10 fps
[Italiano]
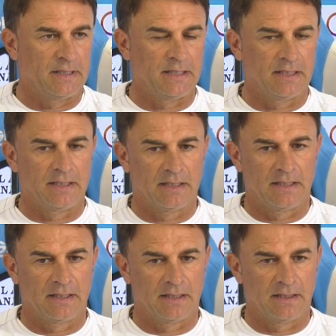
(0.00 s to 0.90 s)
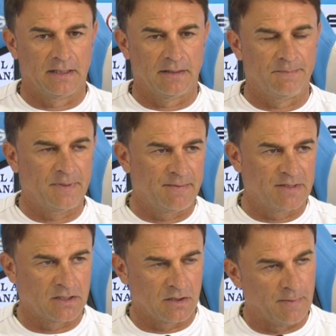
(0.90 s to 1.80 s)
in
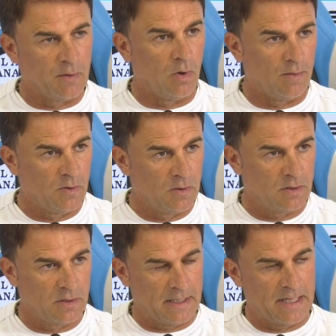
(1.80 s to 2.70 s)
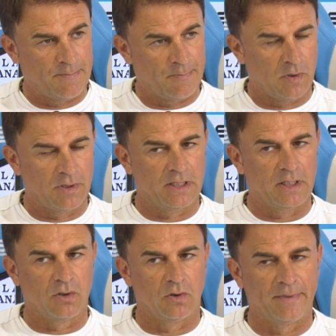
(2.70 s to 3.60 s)
primis come uomo e
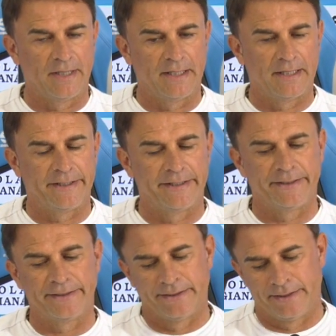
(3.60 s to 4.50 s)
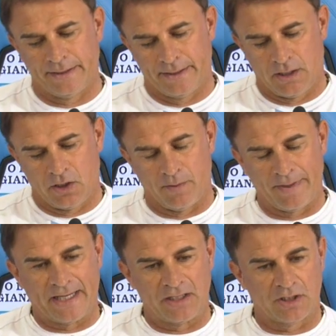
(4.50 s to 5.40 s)
poi come,
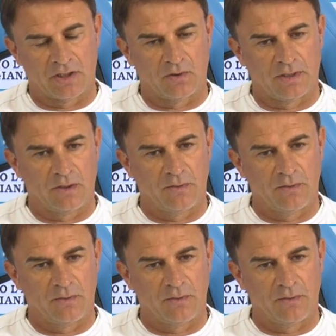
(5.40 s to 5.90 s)
come calciatori.